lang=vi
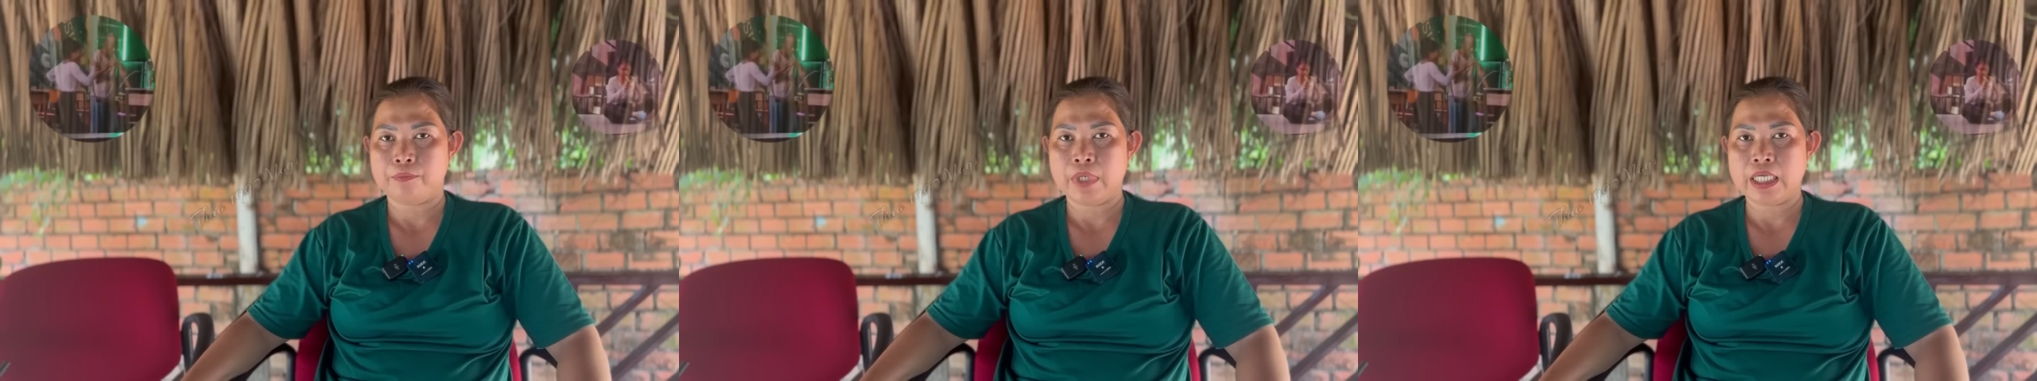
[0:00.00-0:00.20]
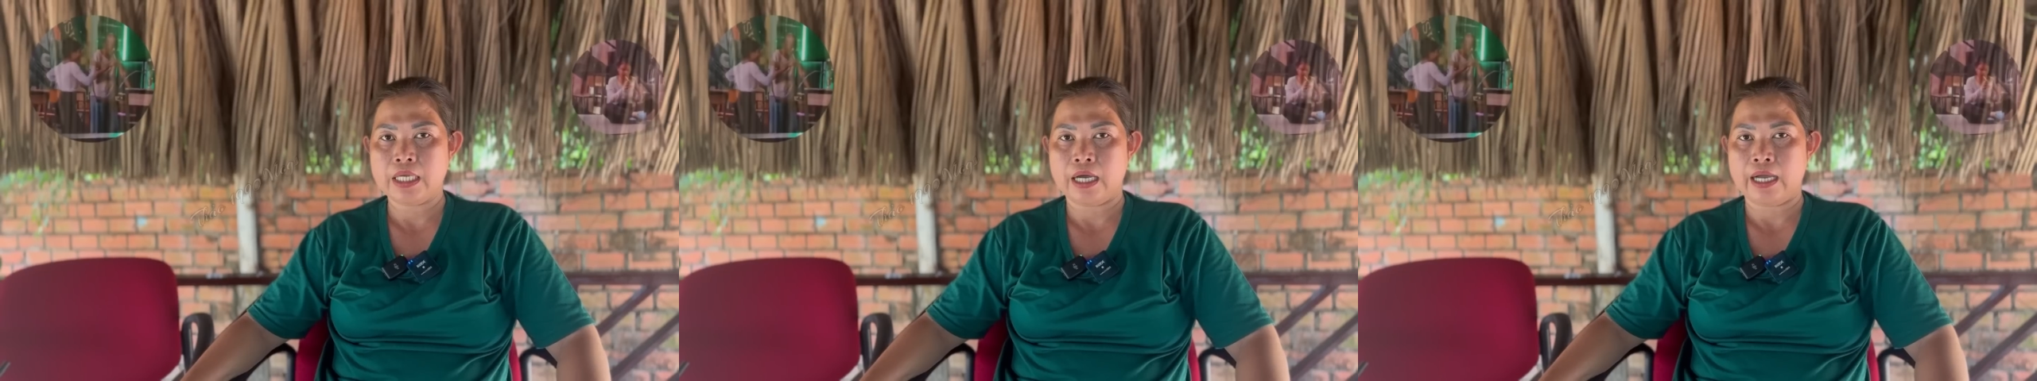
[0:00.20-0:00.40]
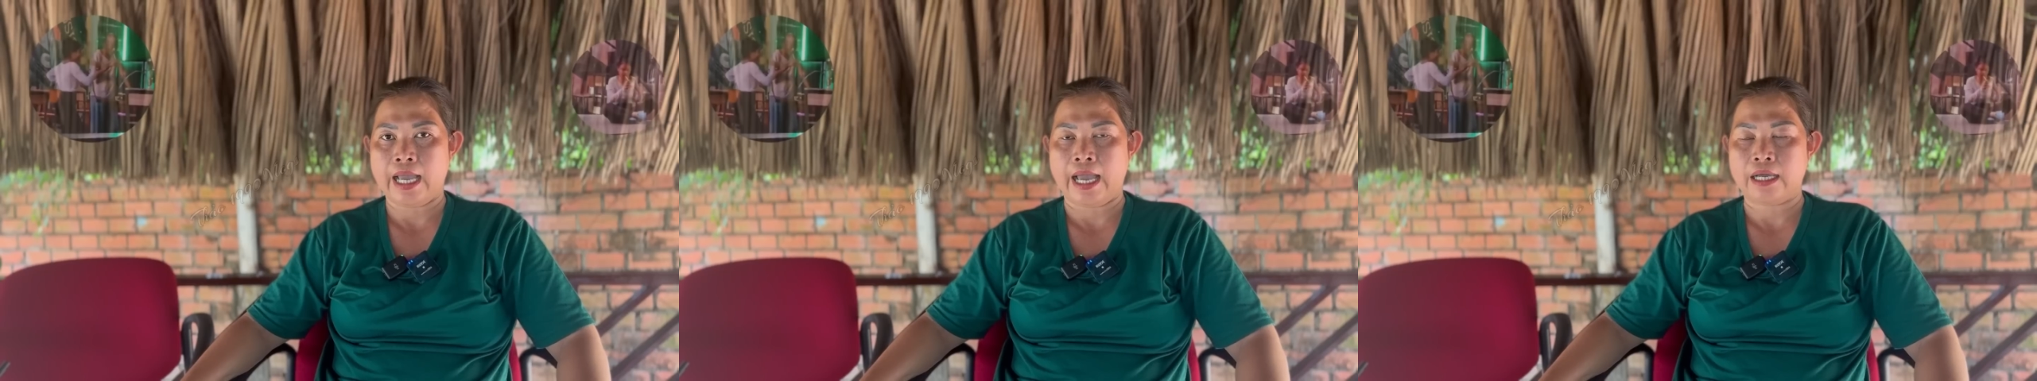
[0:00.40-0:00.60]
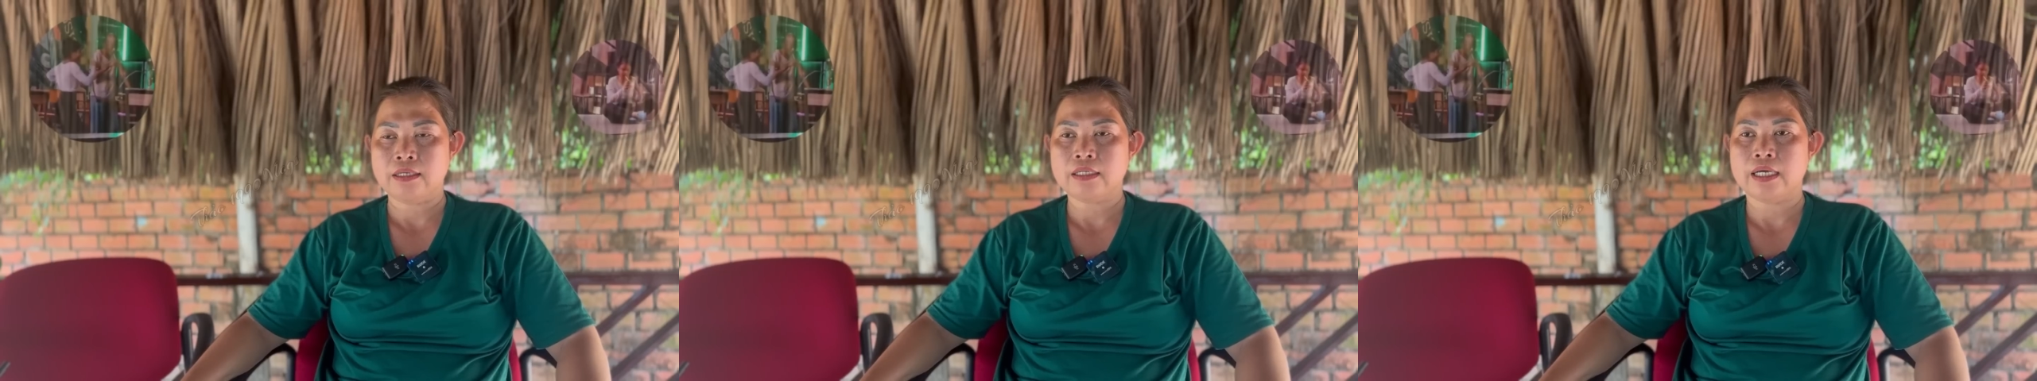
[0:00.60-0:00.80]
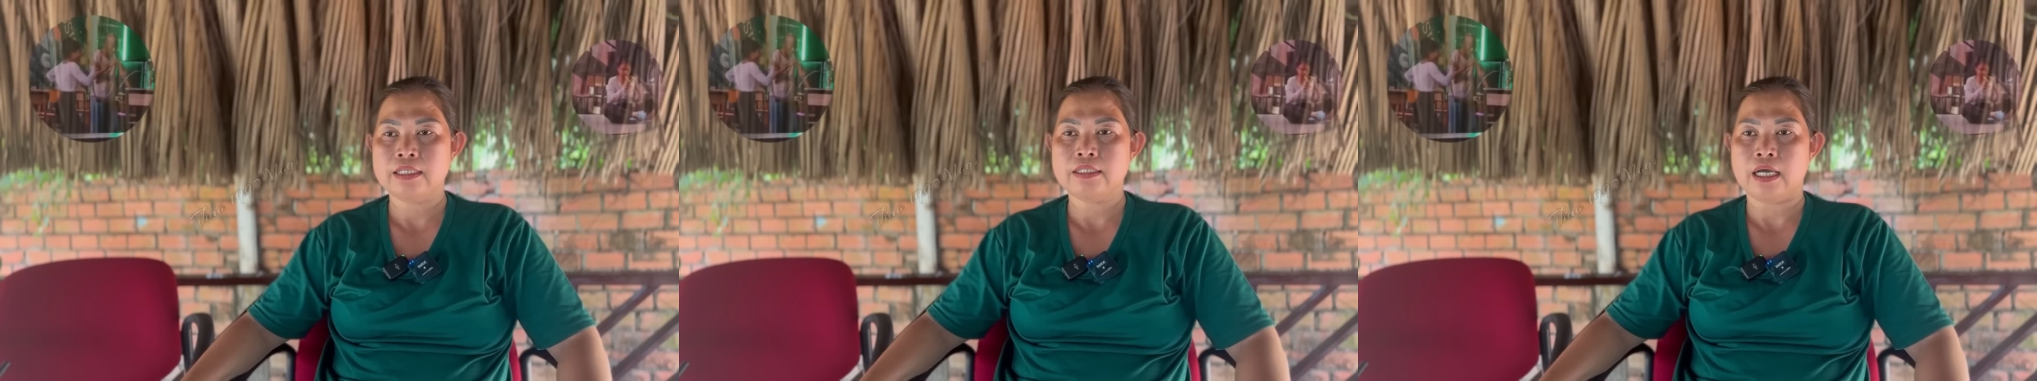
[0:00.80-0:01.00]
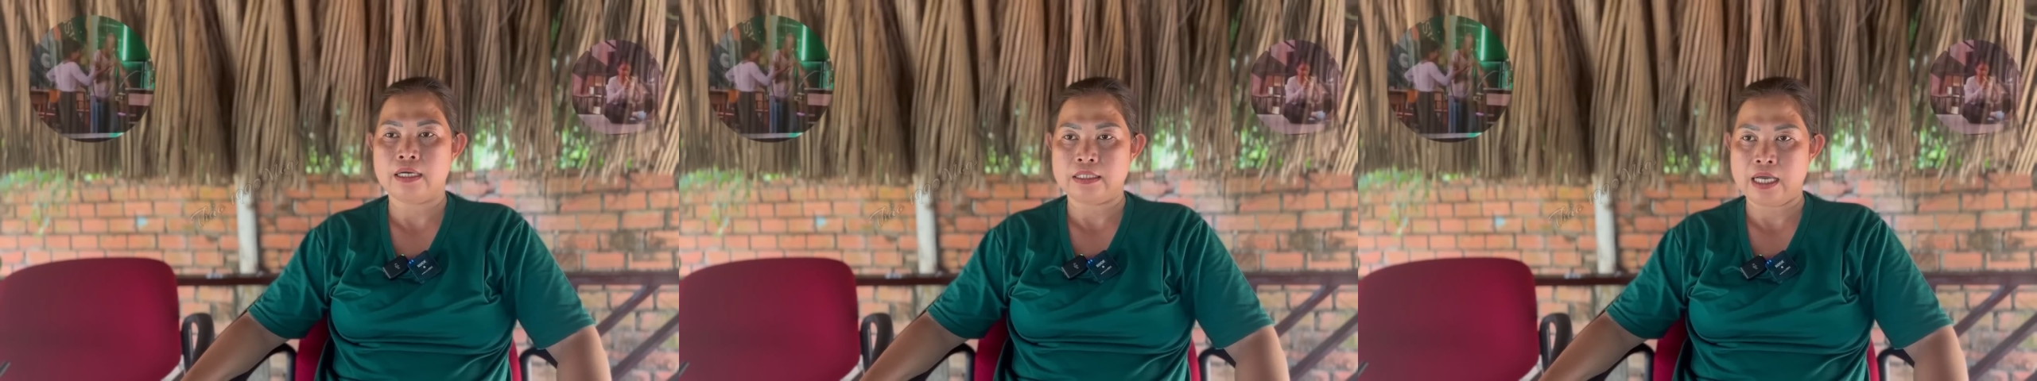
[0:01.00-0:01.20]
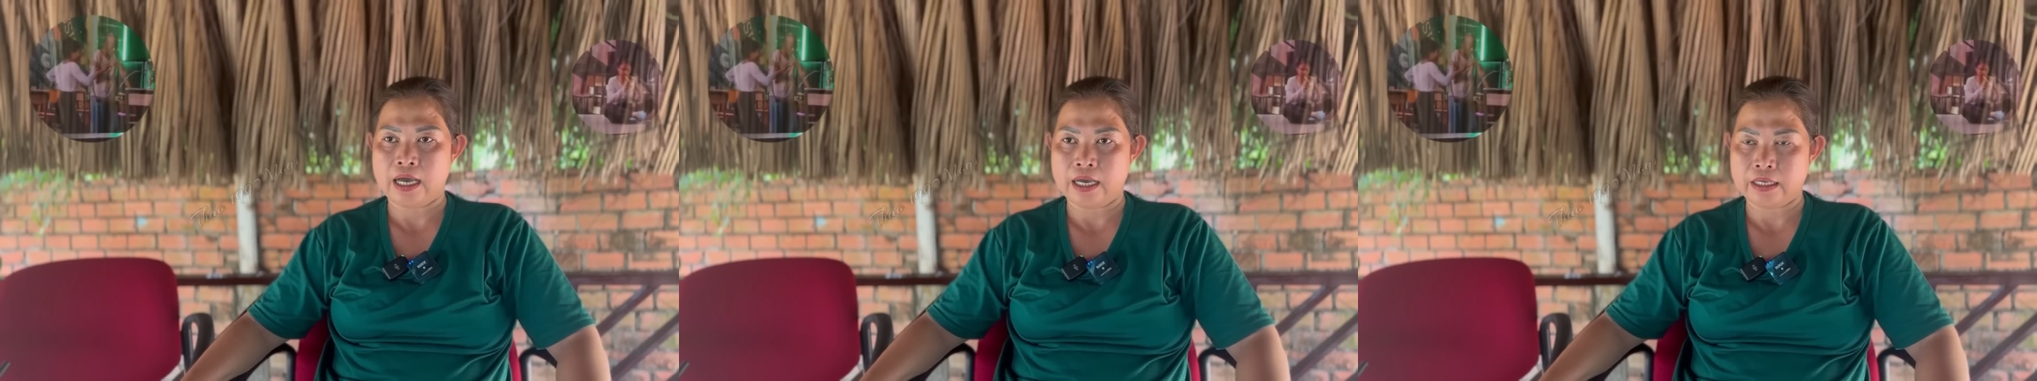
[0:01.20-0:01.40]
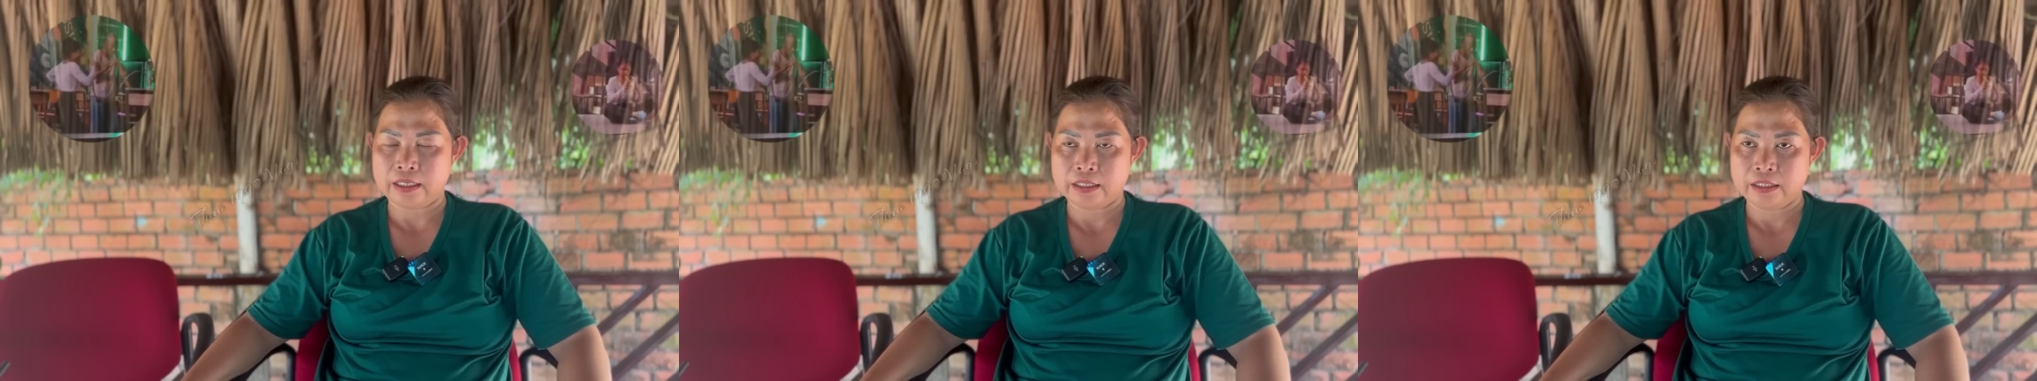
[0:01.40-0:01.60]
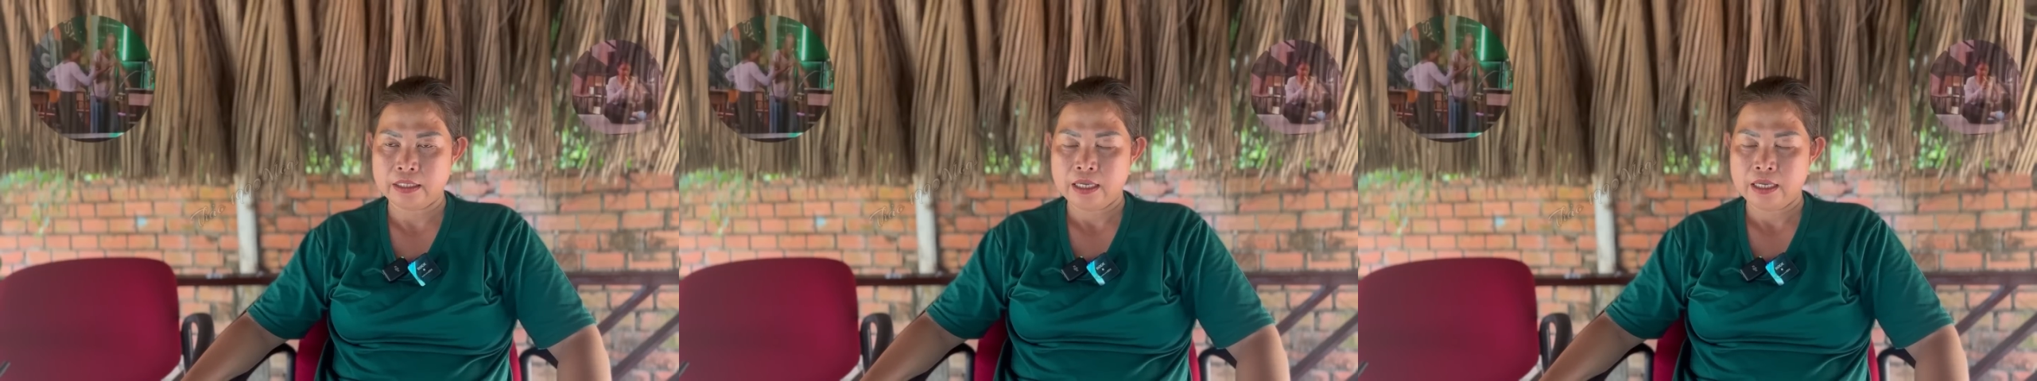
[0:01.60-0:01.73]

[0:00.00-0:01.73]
bây giờ ẩn để chờ thời